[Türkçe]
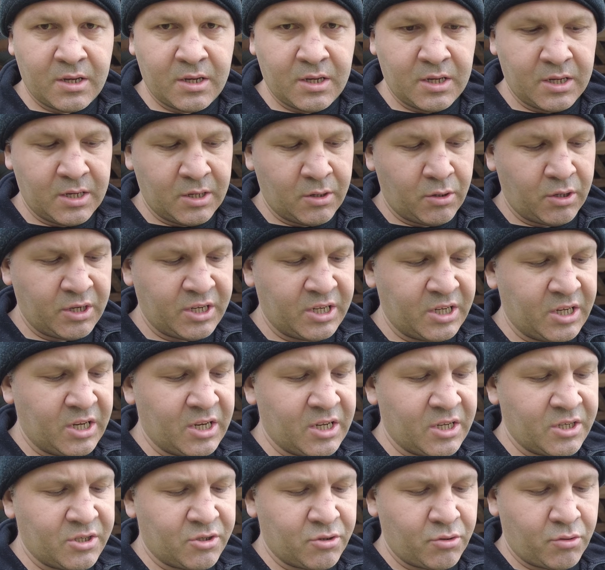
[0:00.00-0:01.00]
e,
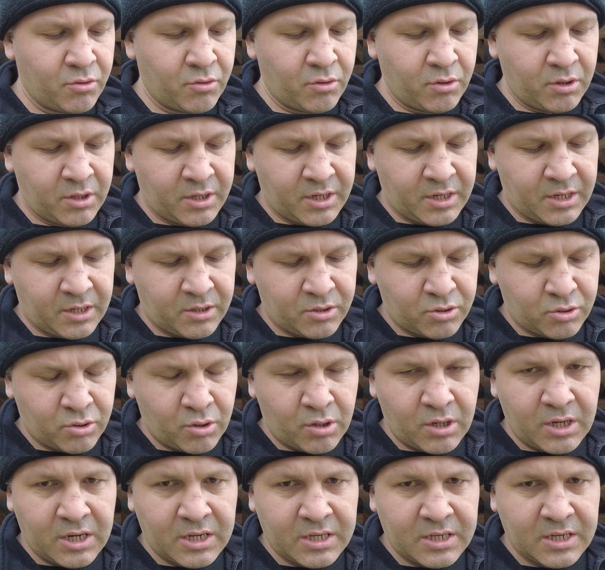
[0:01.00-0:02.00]
ilacı olarak
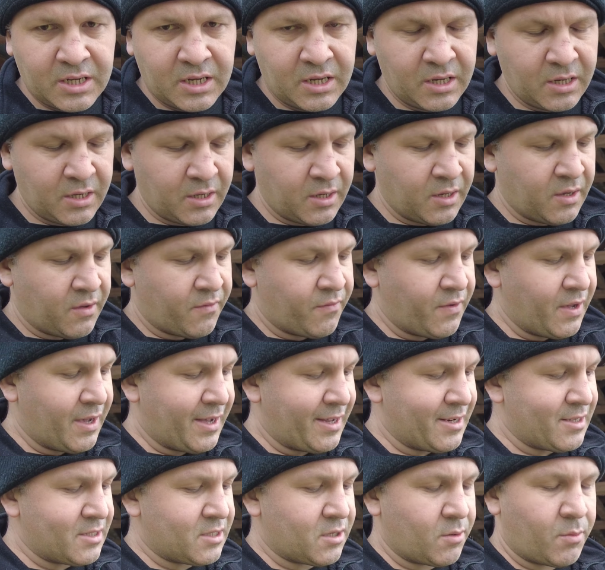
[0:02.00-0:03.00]
söyledi ve
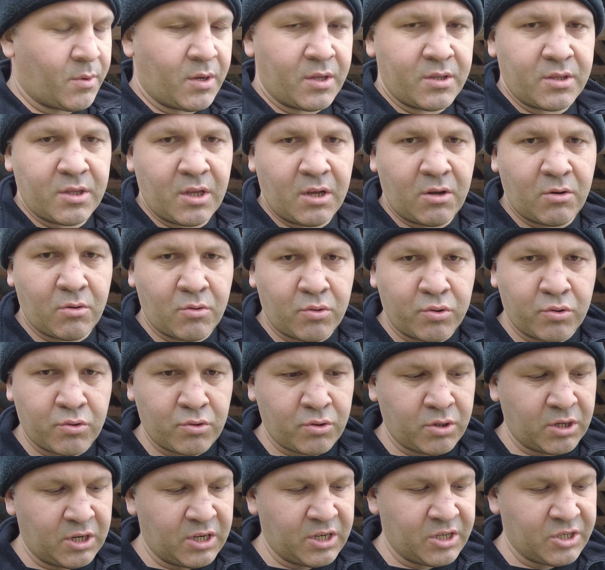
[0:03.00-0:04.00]
aynı zamanda
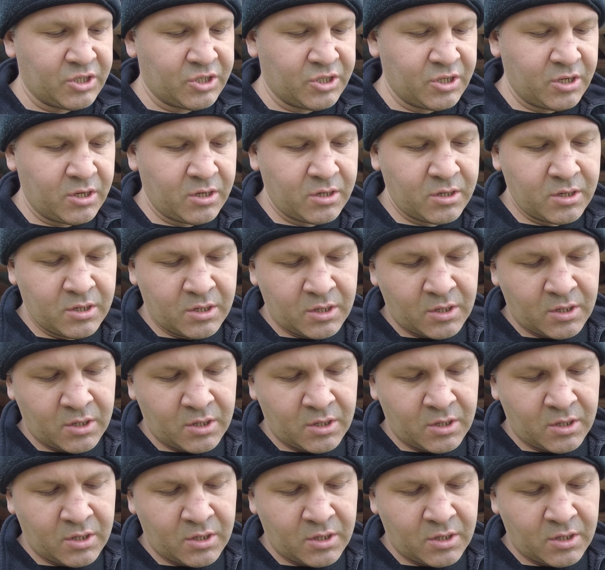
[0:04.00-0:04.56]
kurt ilacı.